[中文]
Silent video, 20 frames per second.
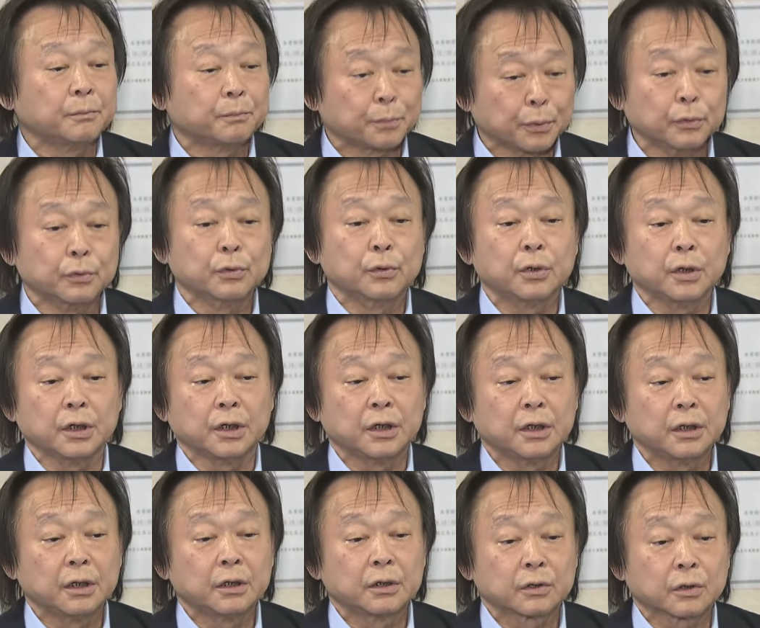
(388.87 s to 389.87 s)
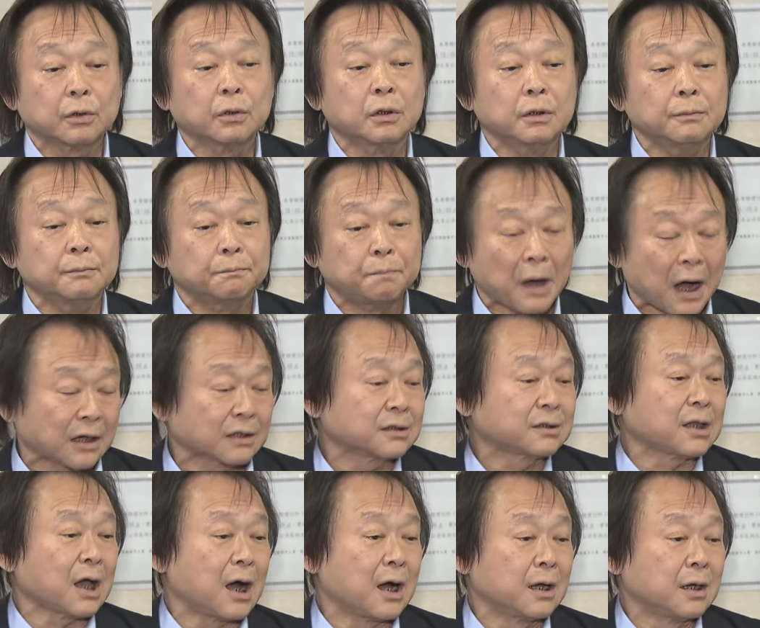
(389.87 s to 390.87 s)
部会都很庞
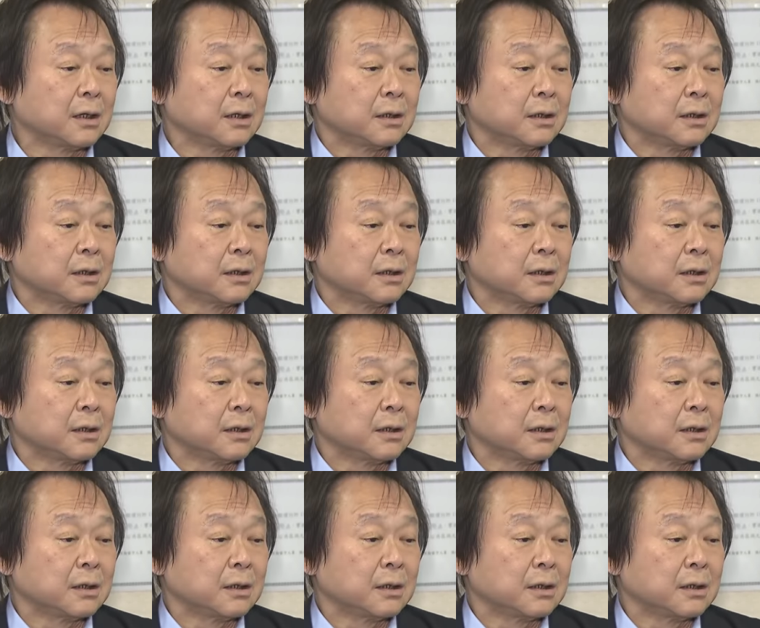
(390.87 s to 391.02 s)
大。